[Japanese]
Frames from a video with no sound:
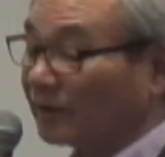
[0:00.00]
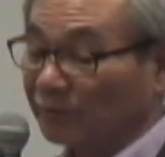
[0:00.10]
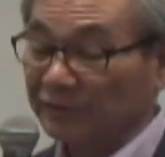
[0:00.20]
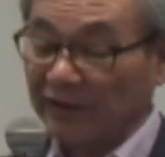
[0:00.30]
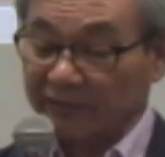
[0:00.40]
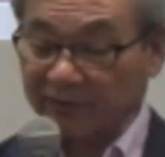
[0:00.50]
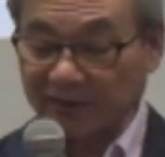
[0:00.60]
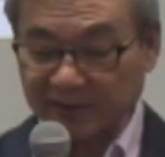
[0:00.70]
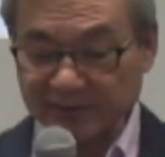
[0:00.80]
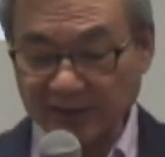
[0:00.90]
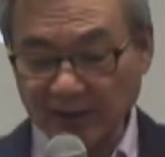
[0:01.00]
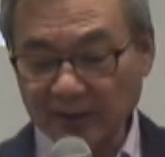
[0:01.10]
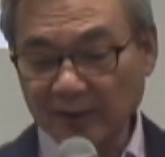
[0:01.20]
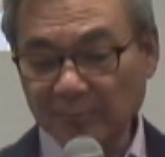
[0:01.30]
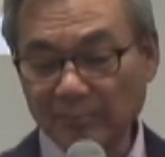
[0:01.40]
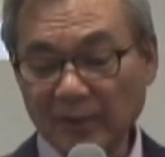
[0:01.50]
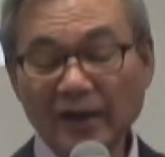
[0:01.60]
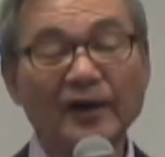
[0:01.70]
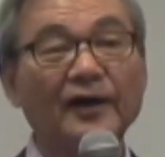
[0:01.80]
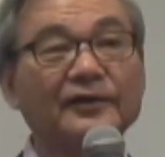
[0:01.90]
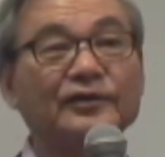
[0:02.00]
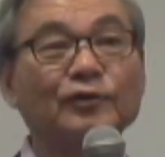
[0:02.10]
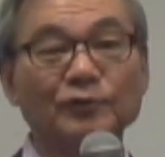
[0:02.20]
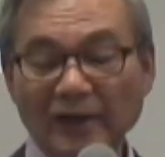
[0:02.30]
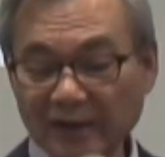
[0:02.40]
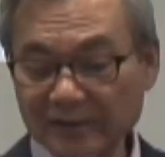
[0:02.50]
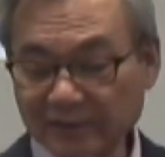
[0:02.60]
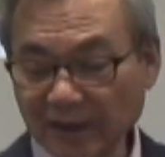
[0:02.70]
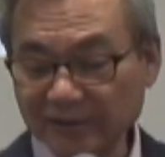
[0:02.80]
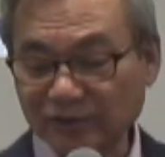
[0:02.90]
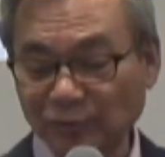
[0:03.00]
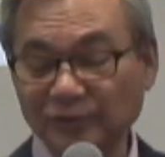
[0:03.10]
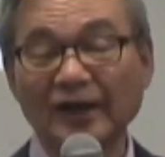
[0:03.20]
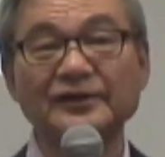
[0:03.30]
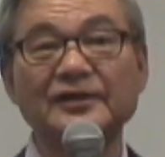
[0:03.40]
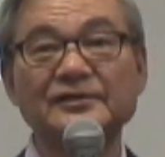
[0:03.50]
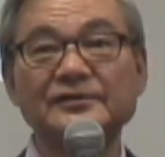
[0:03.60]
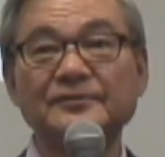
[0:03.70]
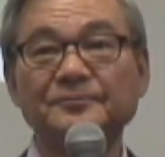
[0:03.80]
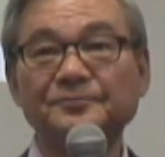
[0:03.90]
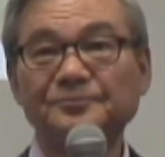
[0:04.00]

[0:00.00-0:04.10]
台が置いてあったんですが、まあ、巨大な食台です。